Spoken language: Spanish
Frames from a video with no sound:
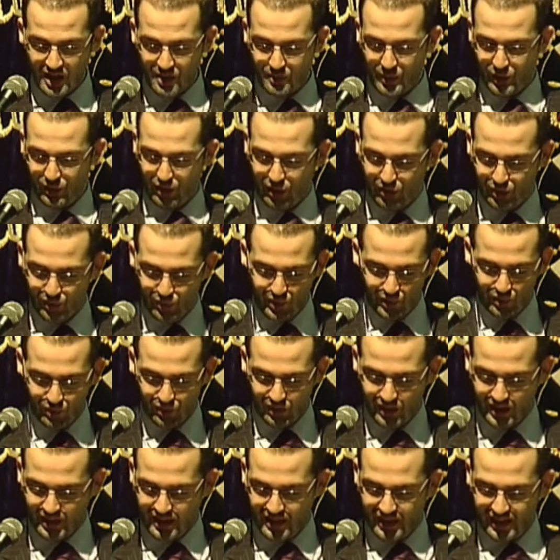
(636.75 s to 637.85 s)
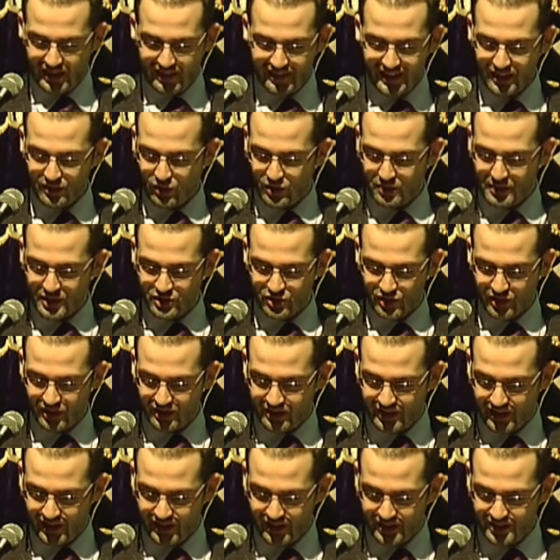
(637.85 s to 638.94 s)
Pero desde luego, el dato de mayor
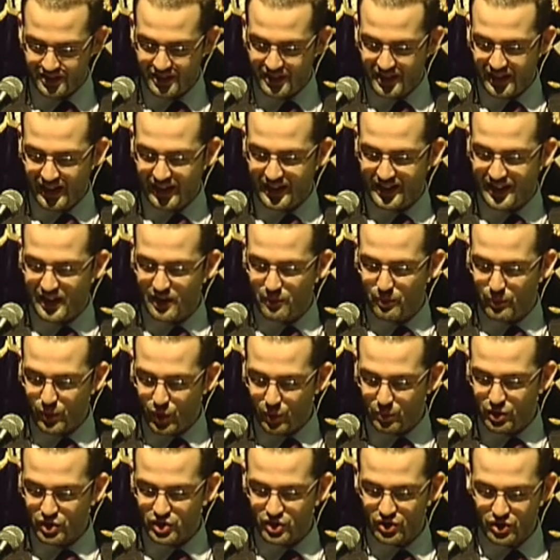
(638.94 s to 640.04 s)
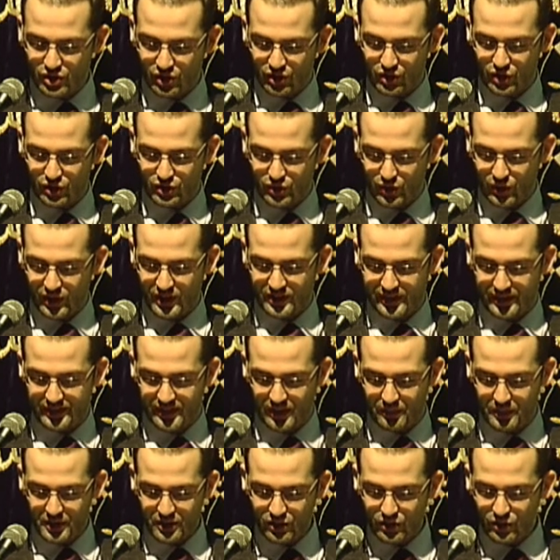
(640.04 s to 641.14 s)
interés es que el propio señor que otorga el
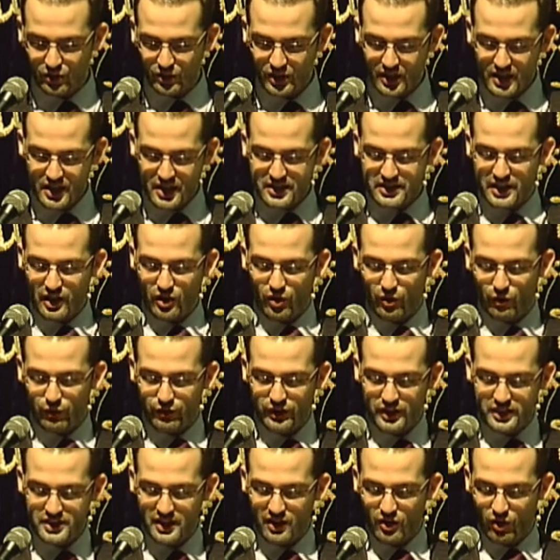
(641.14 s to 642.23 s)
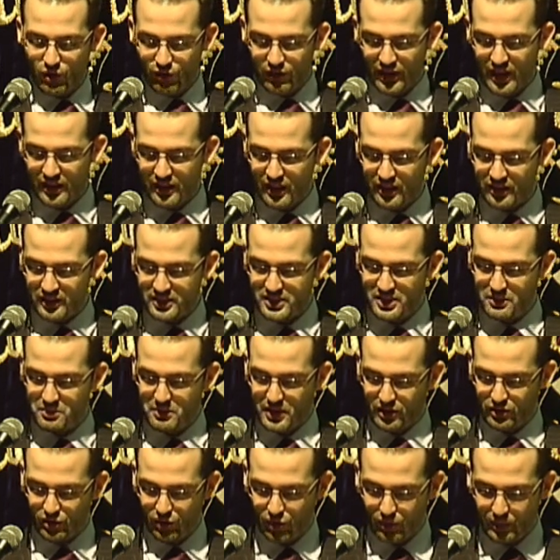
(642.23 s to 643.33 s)
testamento se confiesa cofrade de San
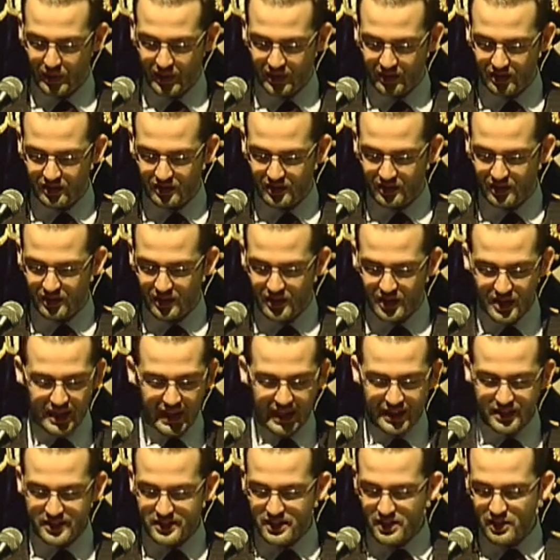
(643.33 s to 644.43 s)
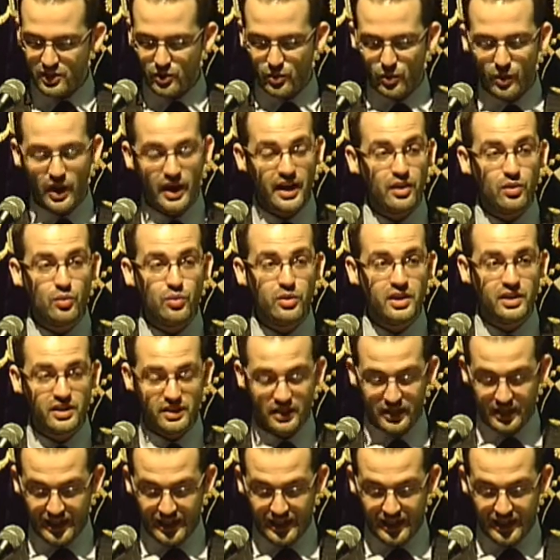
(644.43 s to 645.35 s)
Bartolomé. Es sin lugar a duda